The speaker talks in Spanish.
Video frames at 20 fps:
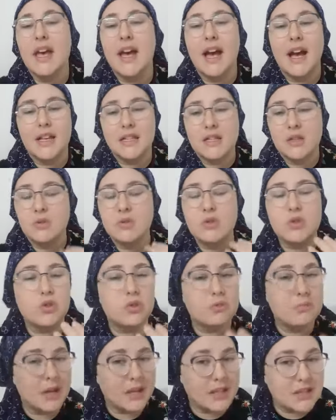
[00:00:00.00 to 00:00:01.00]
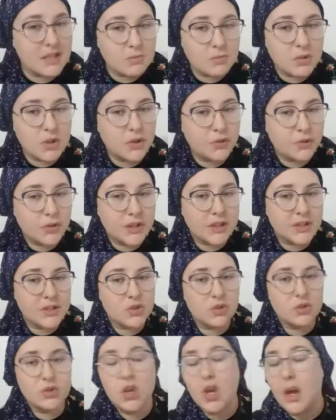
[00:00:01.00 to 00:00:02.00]
hacer nuestro máximo
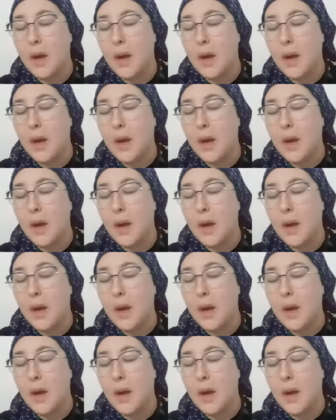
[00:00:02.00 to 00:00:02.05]
esfuerzo.